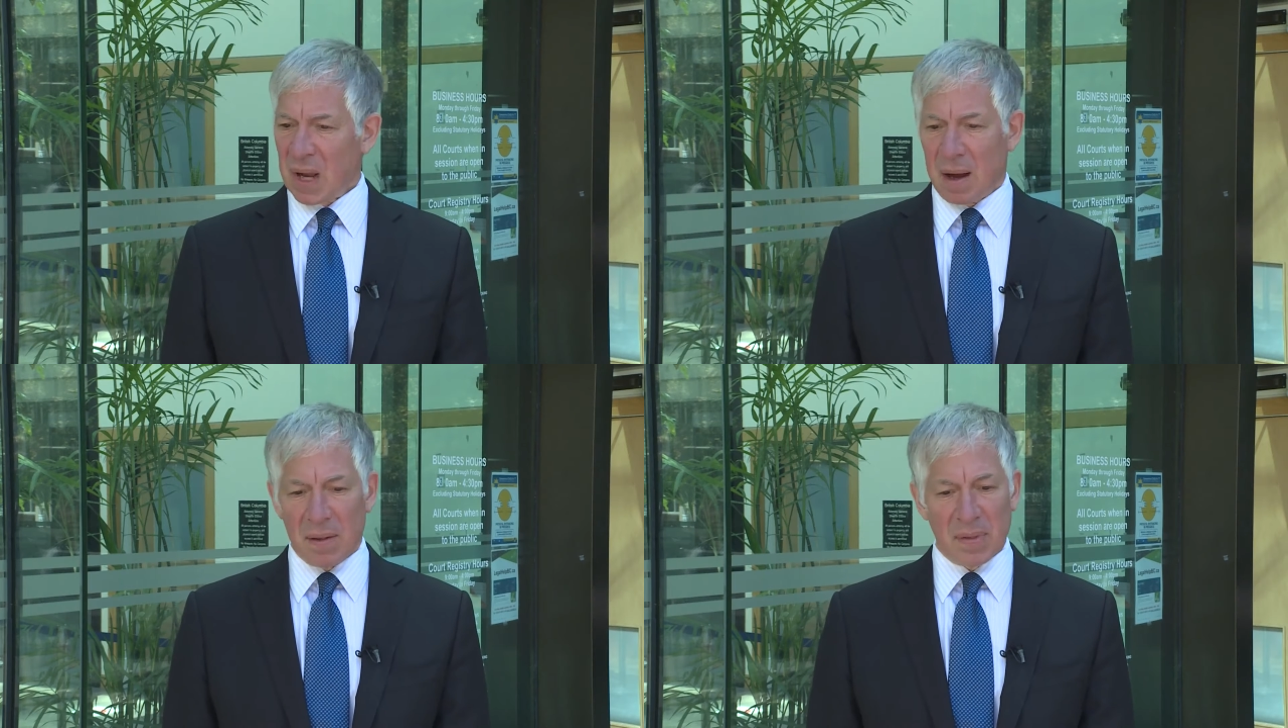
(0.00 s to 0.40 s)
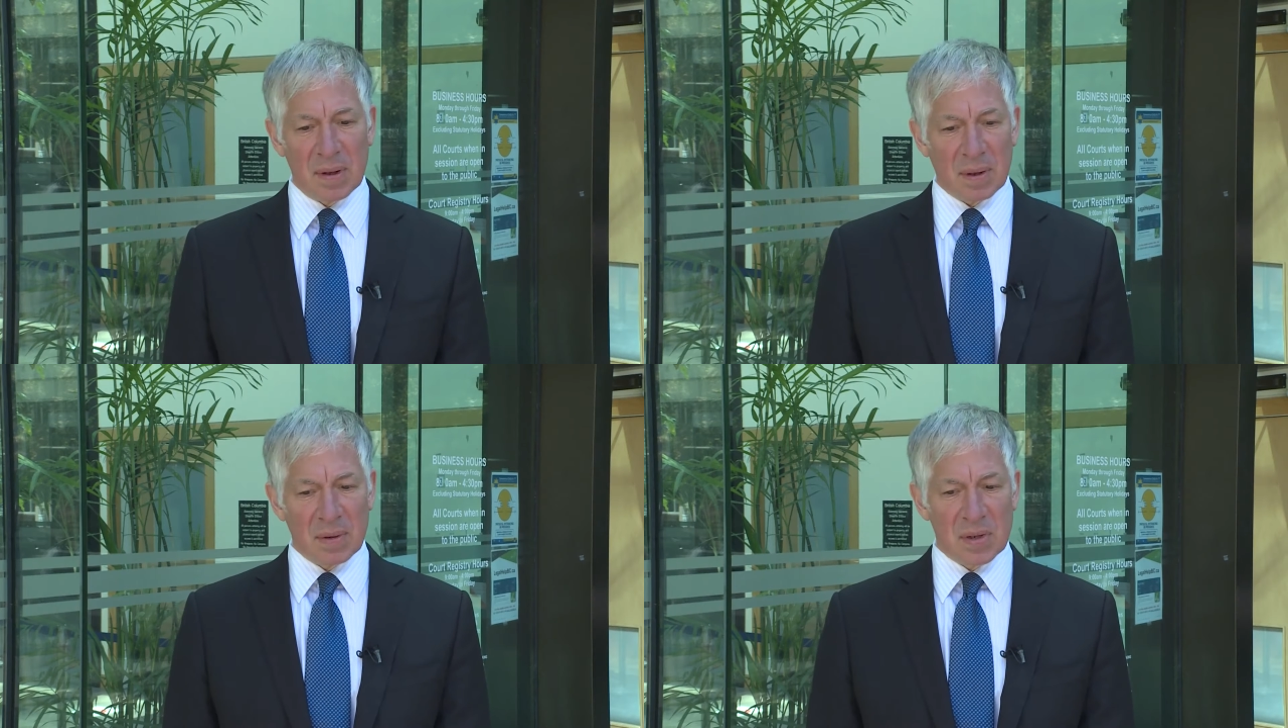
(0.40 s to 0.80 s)
The
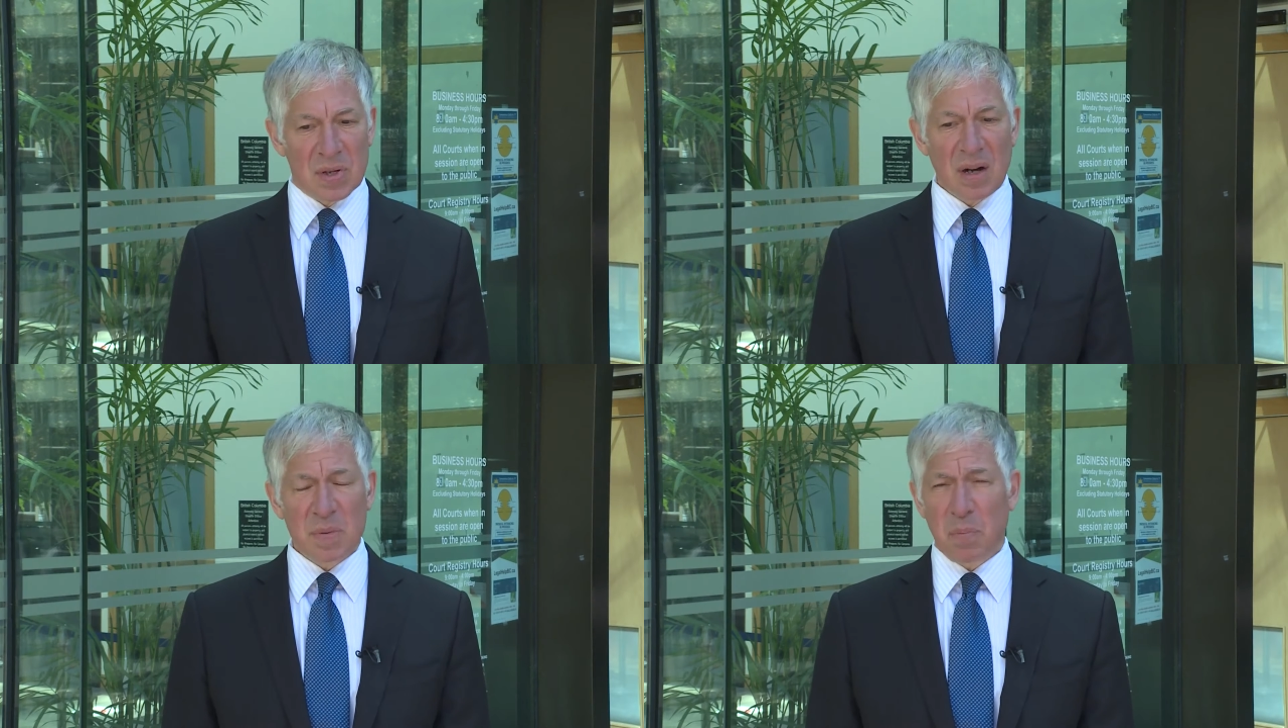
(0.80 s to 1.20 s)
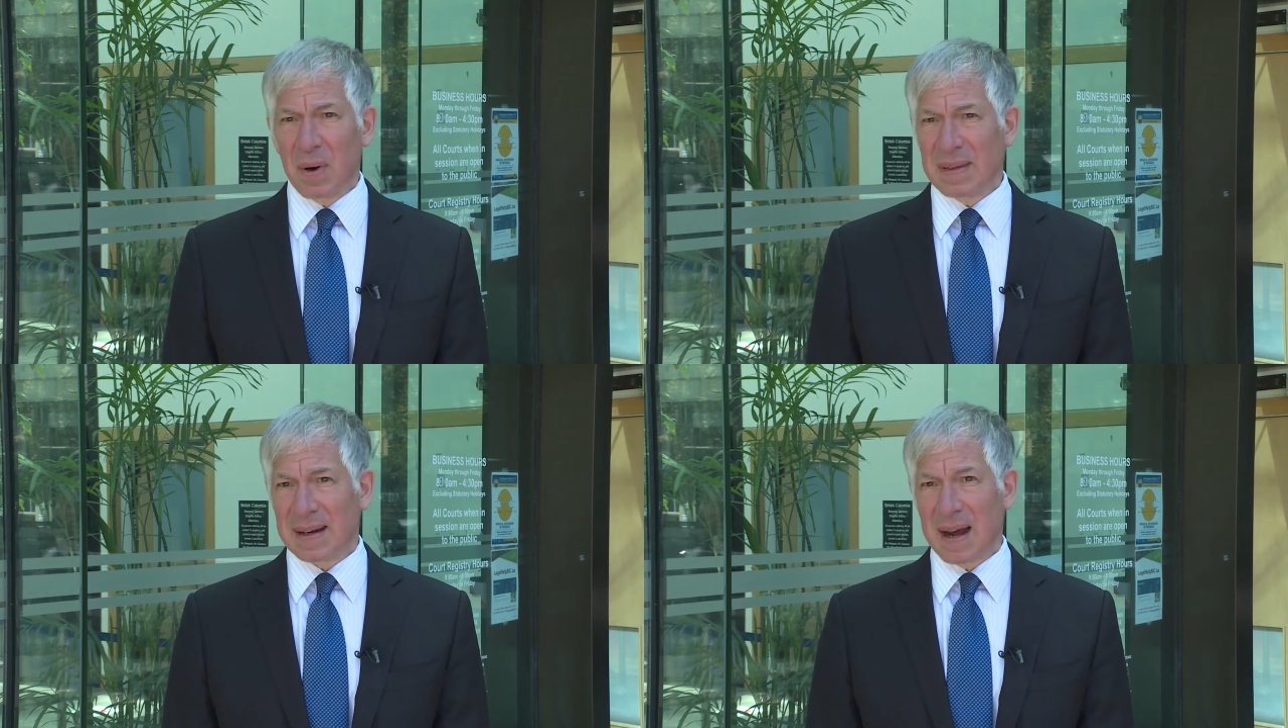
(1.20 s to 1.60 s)
the judge
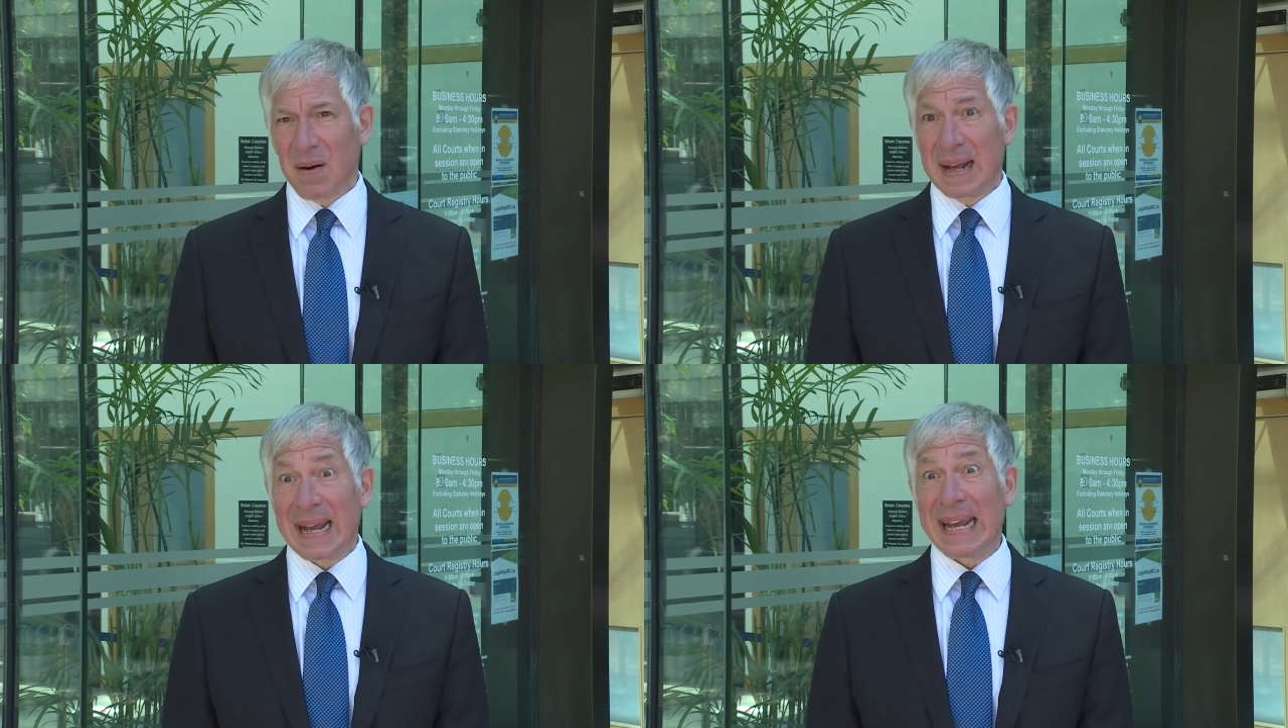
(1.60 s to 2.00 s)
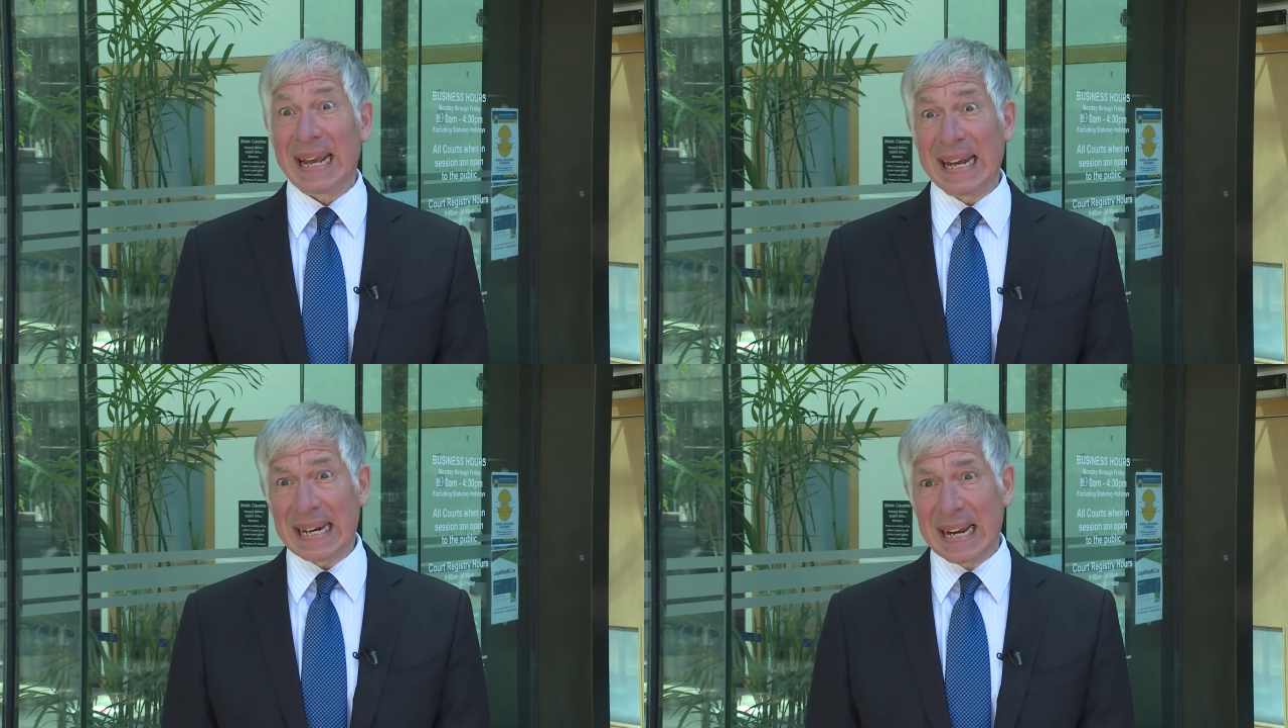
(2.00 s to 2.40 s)
pointed out
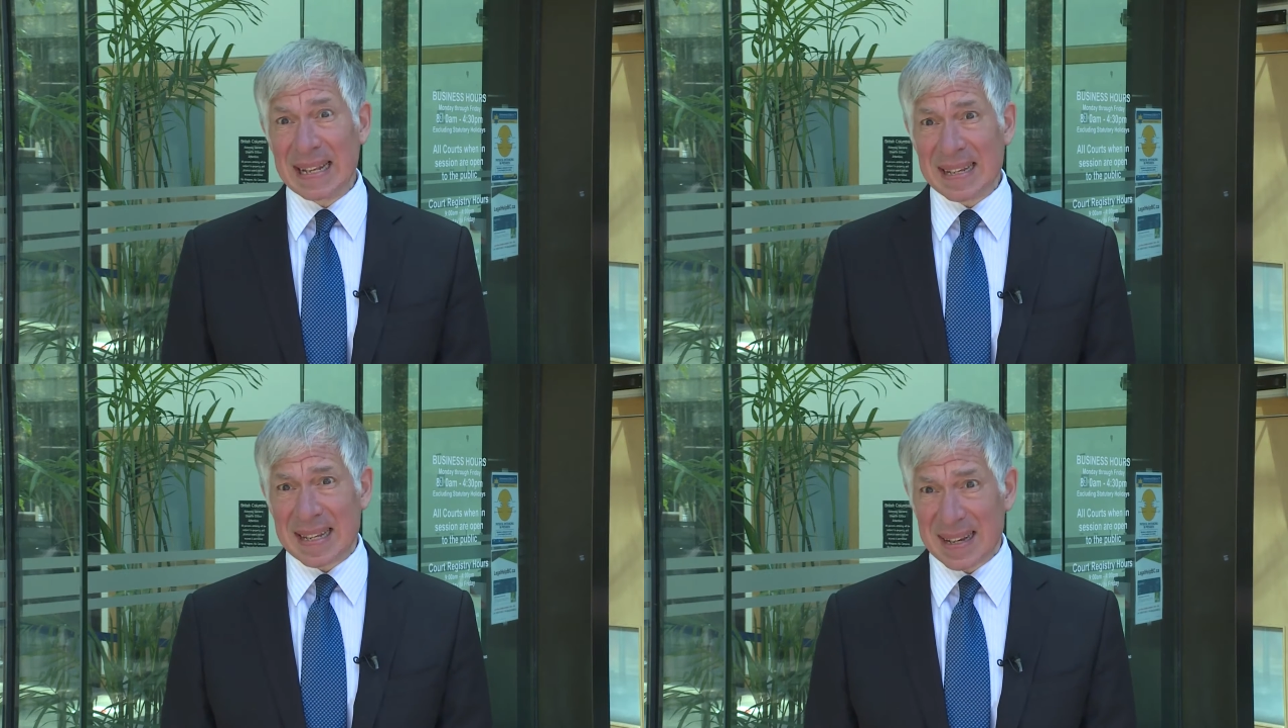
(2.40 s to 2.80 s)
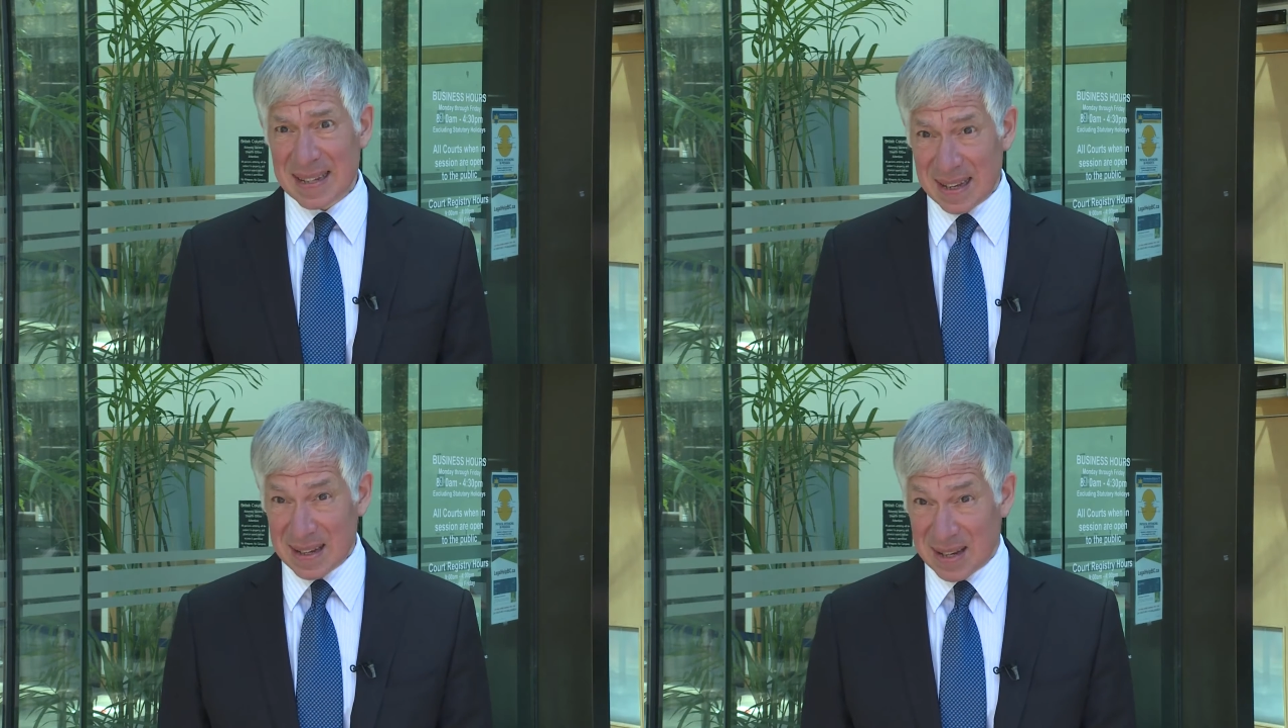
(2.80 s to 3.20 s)

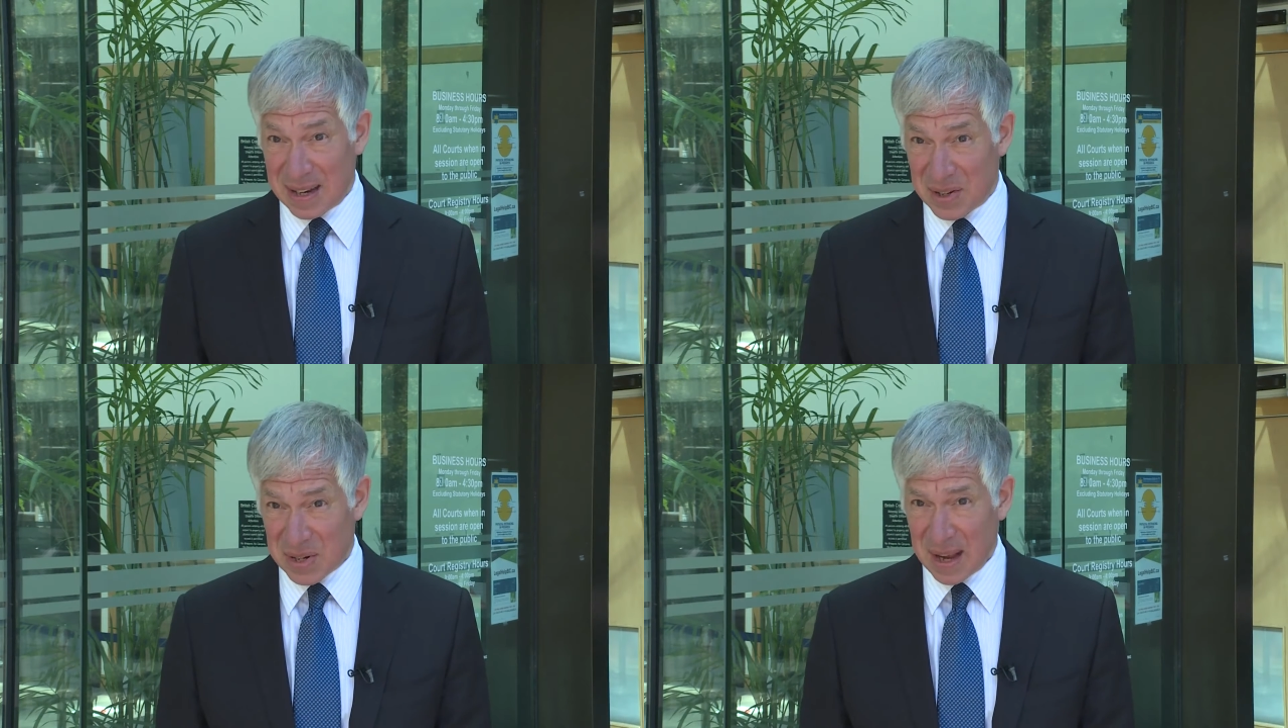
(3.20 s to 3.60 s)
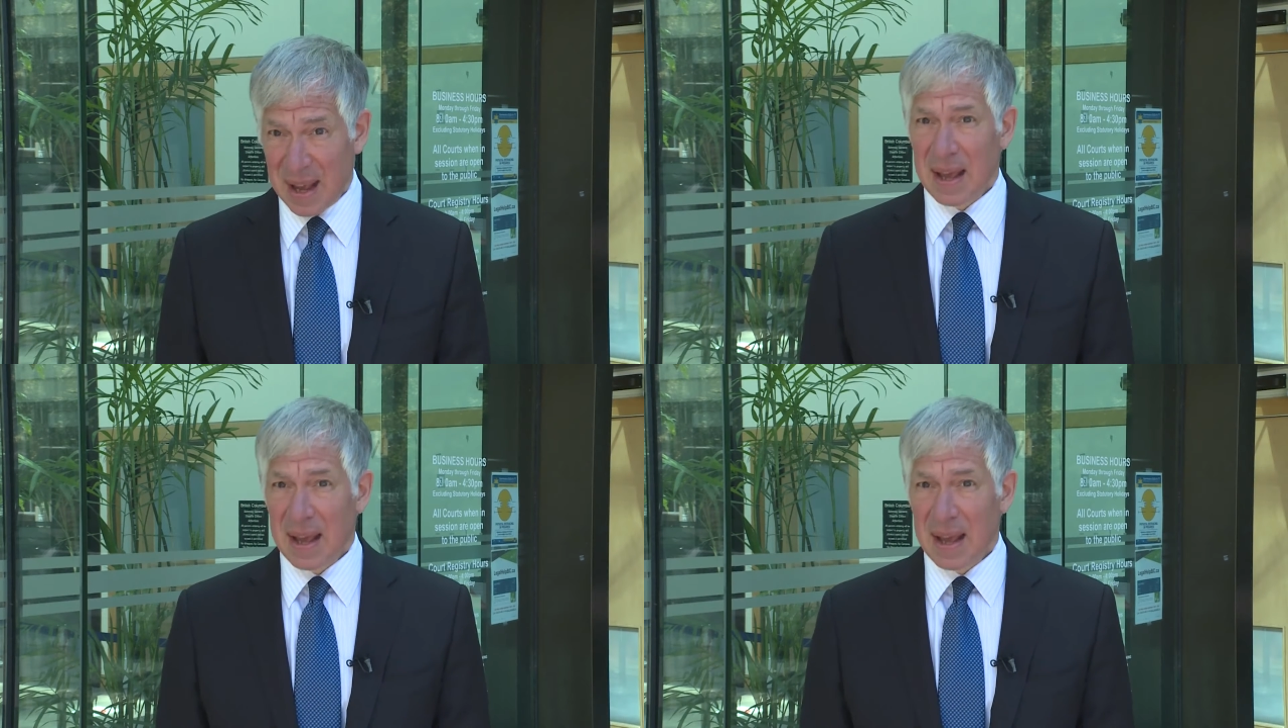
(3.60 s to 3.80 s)
inconsistencies.